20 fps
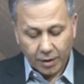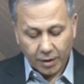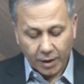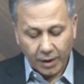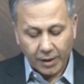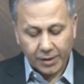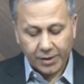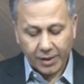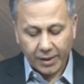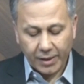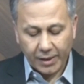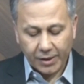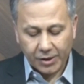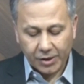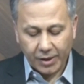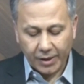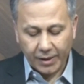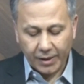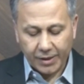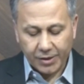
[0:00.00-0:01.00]
Kilisede
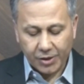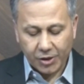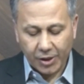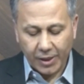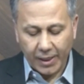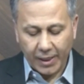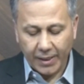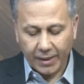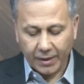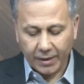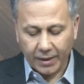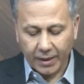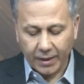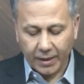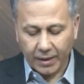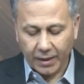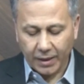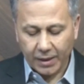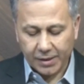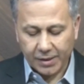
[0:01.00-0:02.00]
işlenen cinayetle
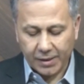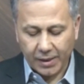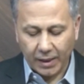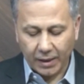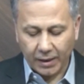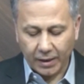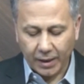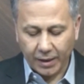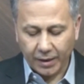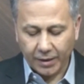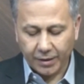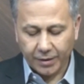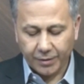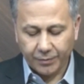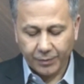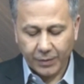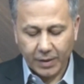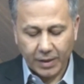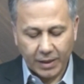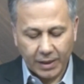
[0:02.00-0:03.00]
ilgili zanların
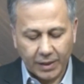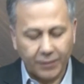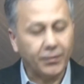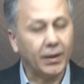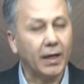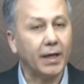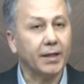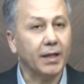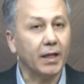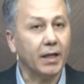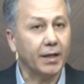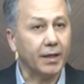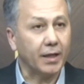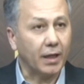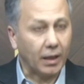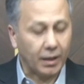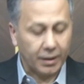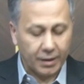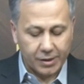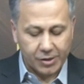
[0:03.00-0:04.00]
ifadeleri
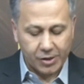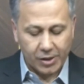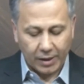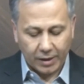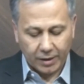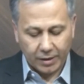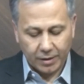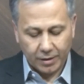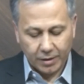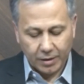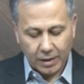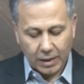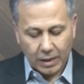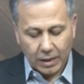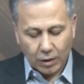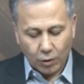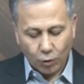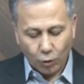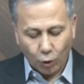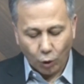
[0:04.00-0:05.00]
alınacak,
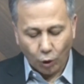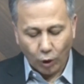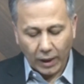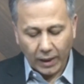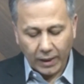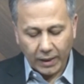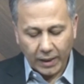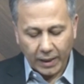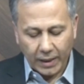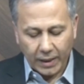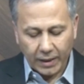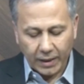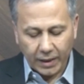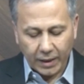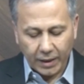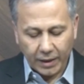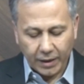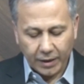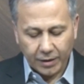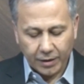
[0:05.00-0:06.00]
olayla
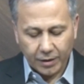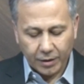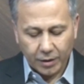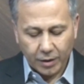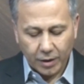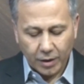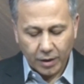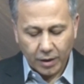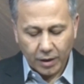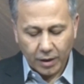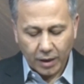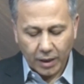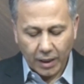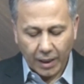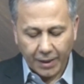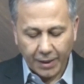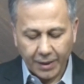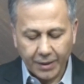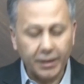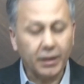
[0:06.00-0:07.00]
ilgili
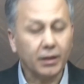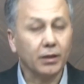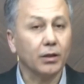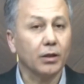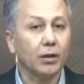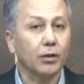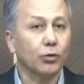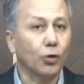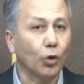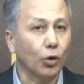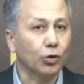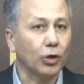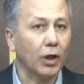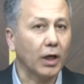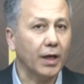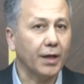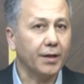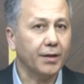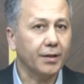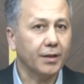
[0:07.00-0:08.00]
karanlık
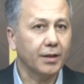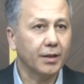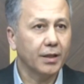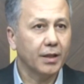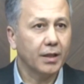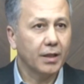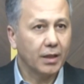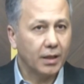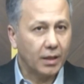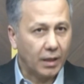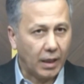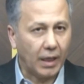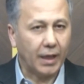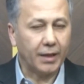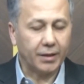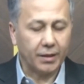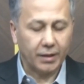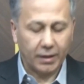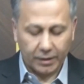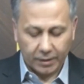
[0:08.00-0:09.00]
noktalar
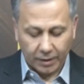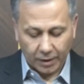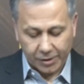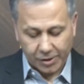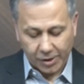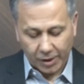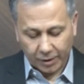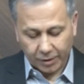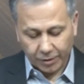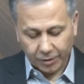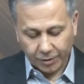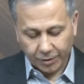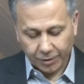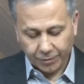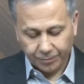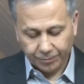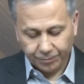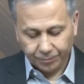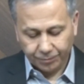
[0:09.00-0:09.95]
aydınlatılacaktır.